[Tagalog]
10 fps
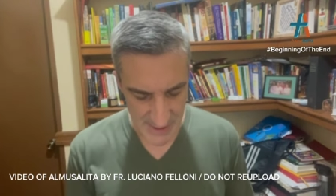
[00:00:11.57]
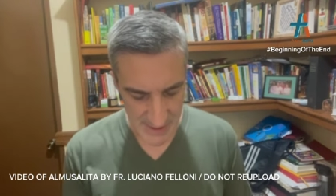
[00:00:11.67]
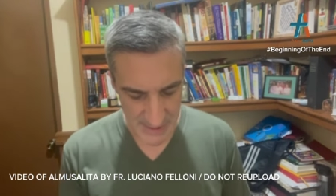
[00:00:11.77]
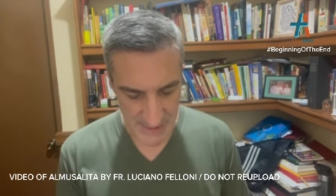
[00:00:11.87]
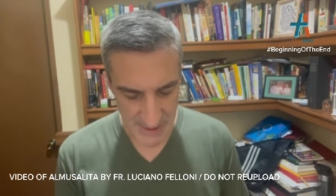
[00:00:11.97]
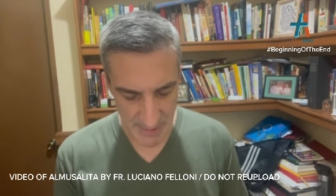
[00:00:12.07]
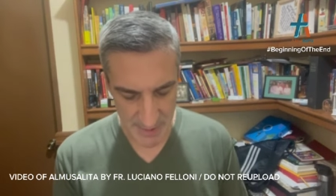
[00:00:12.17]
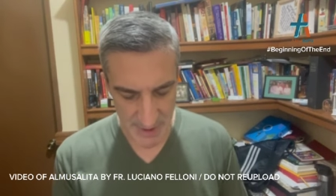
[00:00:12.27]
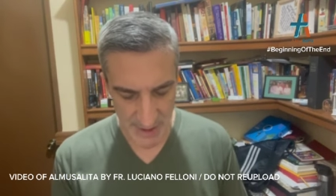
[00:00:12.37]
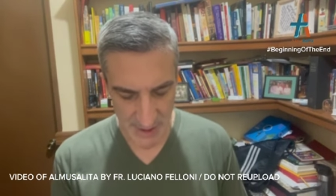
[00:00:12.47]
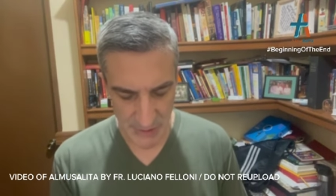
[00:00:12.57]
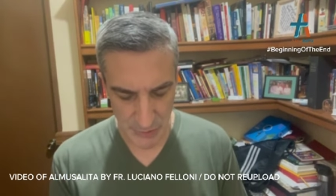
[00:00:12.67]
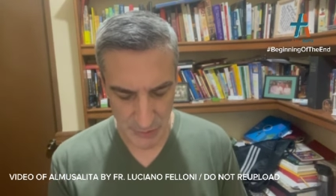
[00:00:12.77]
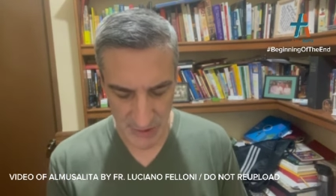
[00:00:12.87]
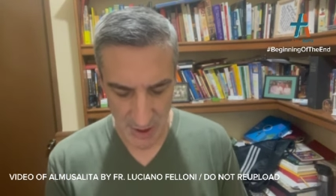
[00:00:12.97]
Sabi ni
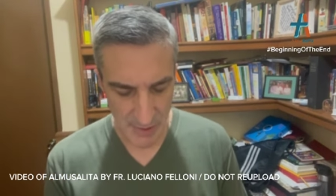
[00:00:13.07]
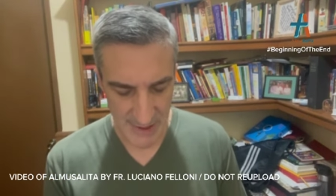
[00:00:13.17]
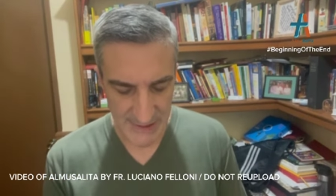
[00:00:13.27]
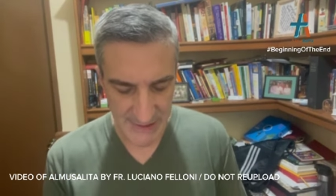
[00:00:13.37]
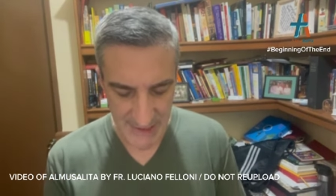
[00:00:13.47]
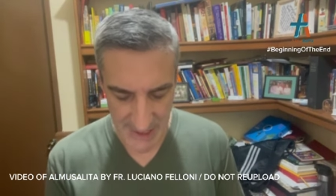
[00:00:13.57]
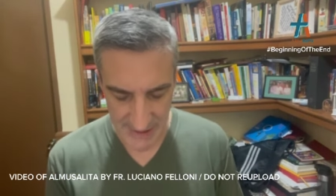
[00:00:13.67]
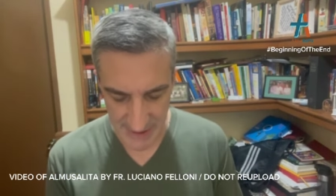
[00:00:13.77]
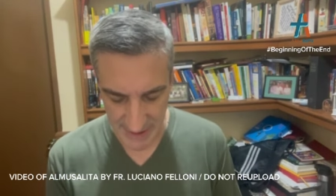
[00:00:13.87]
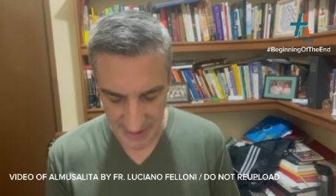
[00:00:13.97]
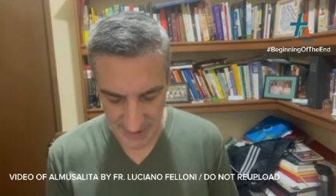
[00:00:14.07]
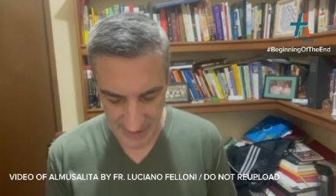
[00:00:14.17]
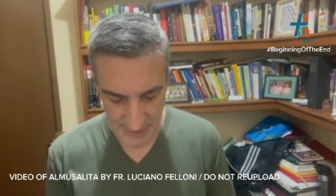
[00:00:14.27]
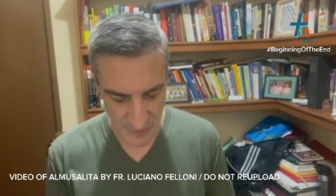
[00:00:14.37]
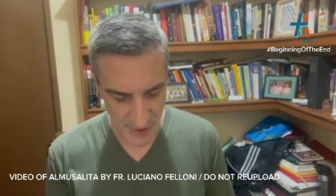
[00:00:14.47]
Jesus, "How can Satan
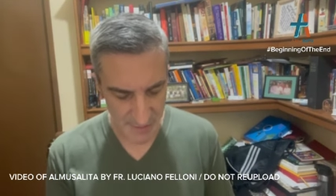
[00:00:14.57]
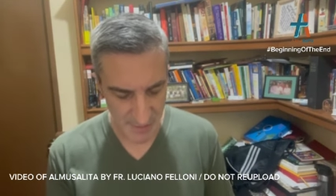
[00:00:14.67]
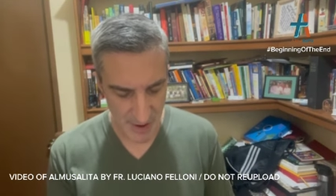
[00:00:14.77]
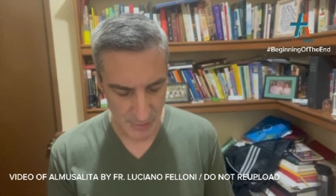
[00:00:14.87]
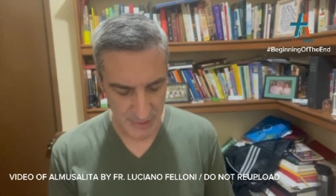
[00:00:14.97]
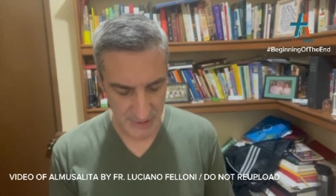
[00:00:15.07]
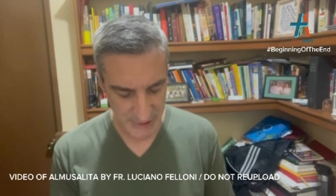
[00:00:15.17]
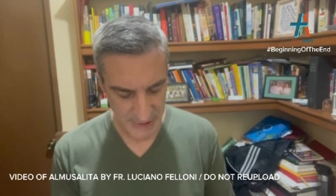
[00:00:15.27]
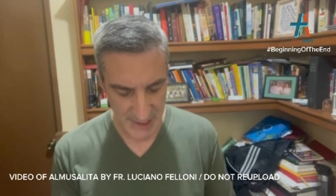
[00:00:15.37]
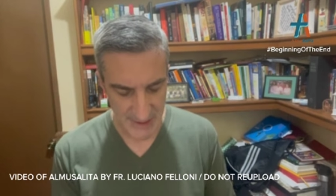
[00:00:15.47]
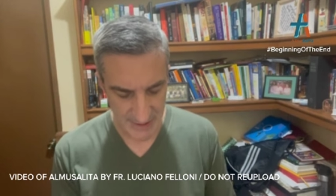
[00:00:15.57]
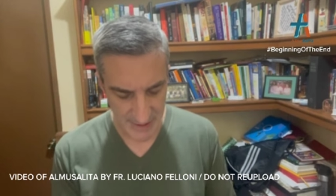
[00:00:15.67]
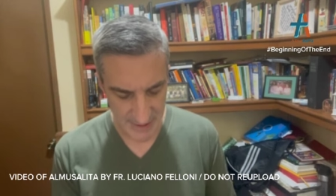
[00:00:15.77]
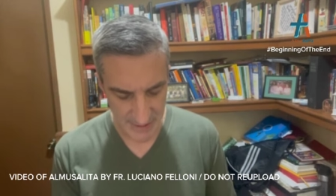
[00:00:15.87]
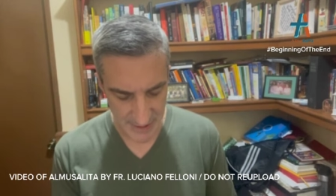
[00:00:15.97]
drive out
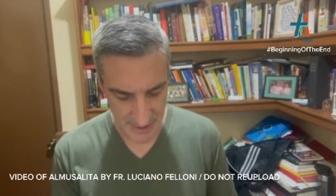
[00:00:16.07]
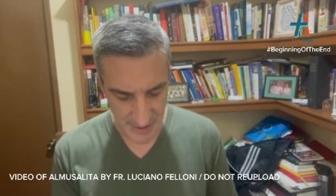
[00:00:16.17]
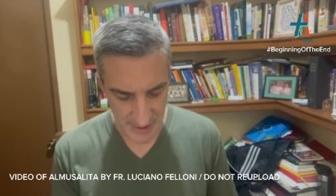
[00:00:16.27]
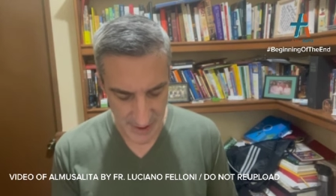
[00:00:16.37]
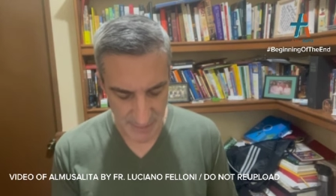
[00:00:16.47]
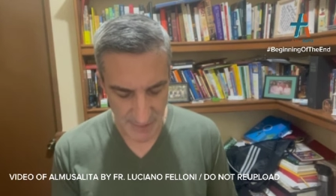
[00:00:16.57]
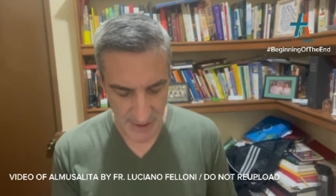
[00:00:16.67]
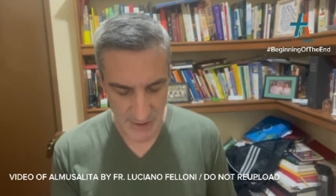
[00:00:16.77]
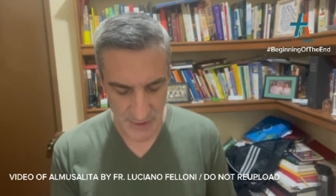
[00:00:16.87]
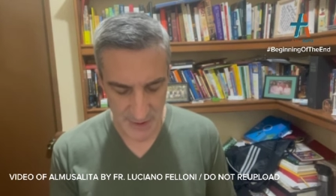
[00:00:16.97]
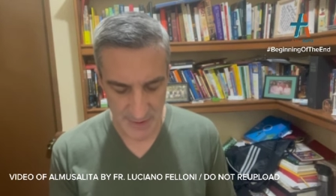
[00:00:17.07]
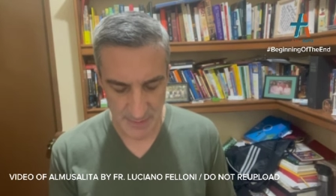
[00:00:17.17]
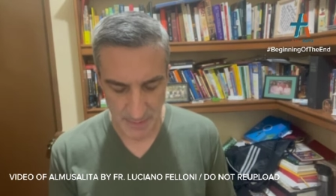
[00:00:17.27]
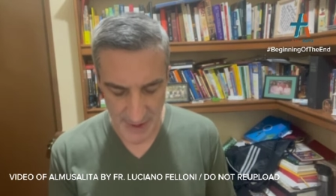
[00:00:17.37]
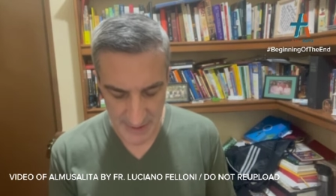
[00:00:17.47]
Satan? If a nation is
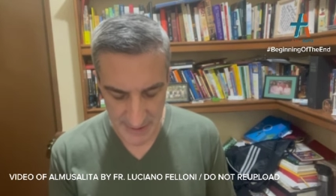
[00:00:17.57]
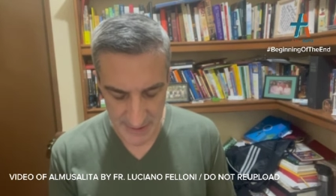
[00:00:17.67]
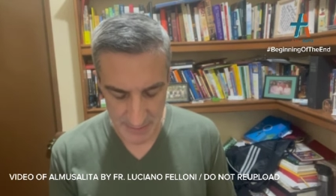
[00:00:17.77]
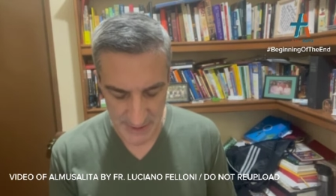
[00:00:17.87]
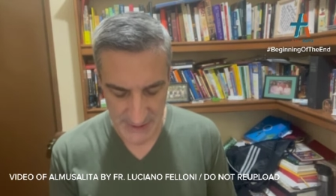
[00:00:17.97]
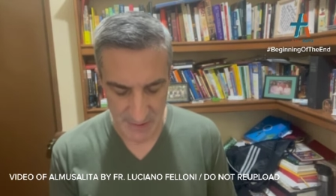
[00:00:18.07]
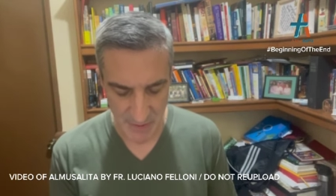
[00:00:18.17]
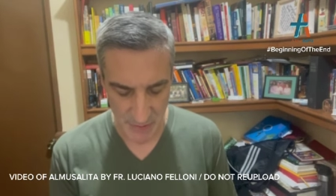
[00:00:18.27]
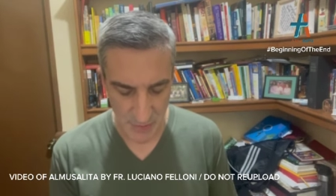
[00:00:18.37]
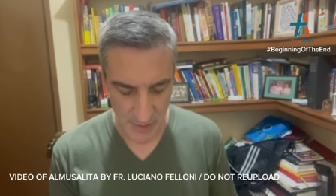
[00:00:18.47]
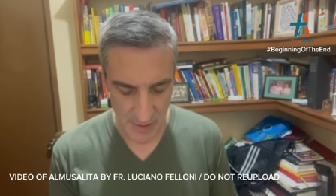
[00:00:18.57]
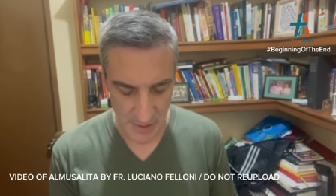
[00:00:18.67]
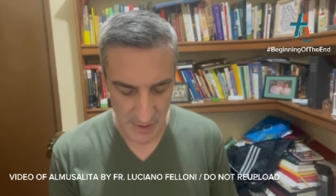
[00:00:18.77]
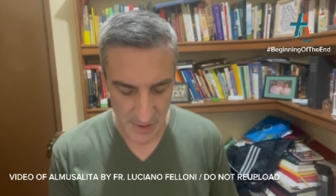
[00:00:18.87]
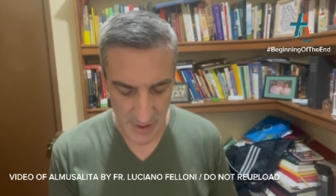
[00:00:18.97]
divided by civil war,
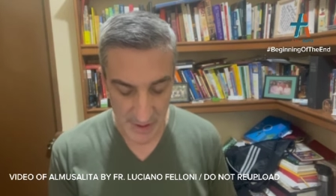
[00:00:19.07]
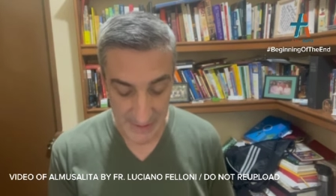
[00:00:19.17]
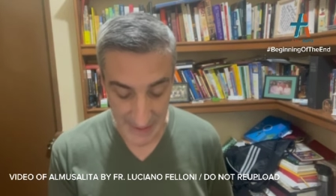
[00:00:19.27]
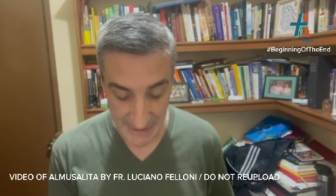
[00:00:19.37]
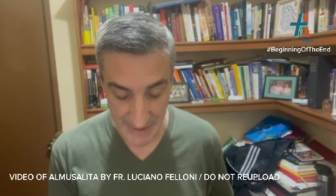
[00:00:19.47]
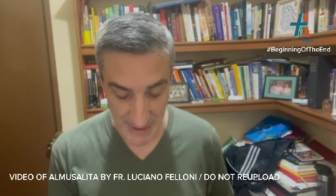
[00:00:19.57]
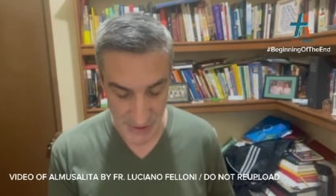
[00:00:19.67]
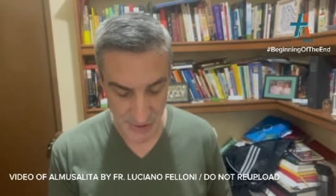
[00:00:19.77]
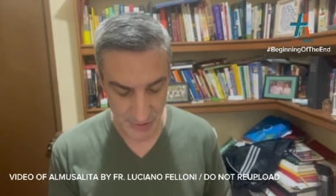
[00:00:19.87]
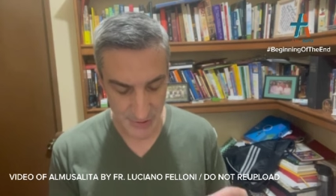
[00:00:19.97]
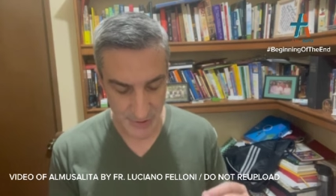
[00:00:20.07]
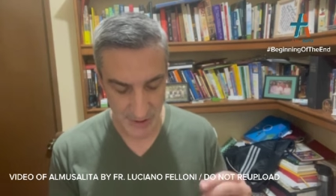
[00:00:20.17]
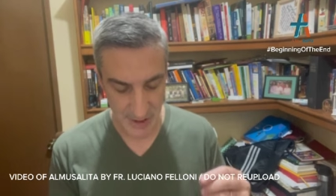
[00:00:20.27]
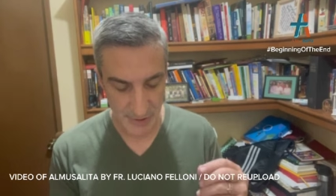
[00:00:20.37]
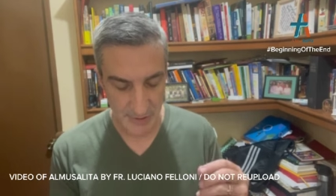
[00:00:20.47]
that nation
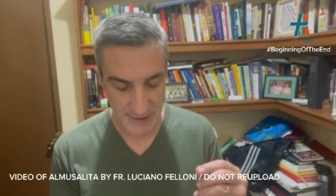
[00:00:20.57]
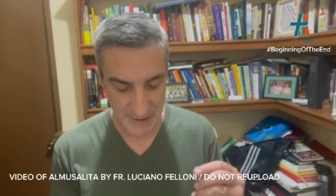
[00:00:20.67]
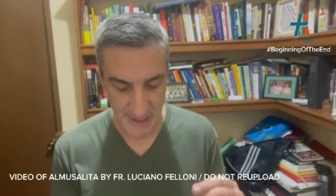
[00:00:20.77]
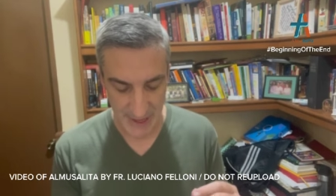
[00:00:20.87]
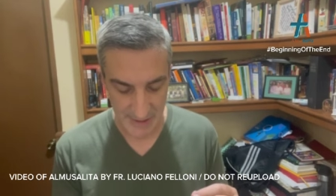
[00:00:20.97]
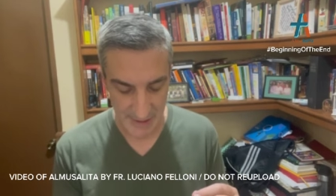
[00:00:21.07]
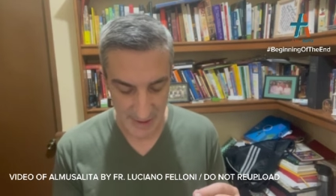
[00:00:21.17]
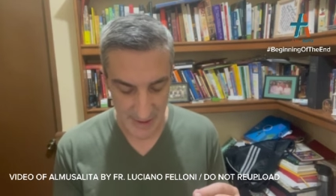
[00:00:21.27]
cannot stand.